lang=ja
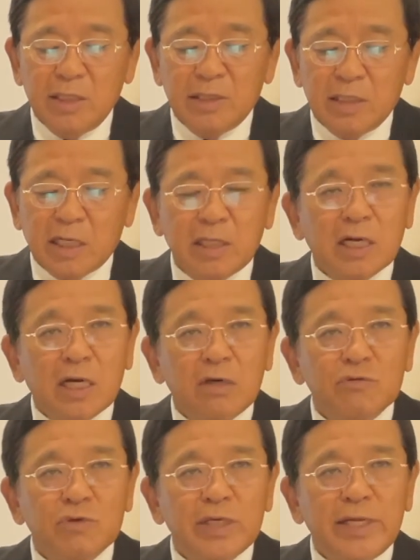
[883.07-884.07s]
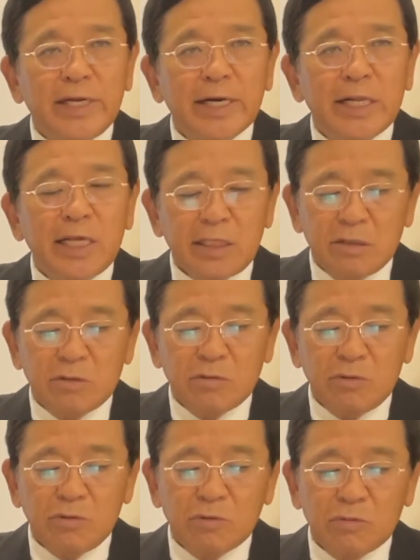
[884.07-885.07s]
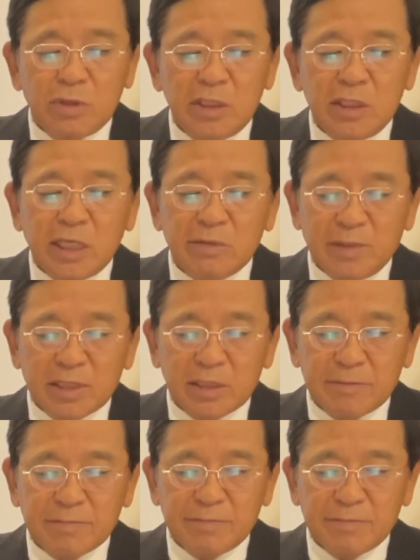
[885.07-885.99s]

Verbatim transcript: なかなか受け入れられないということになります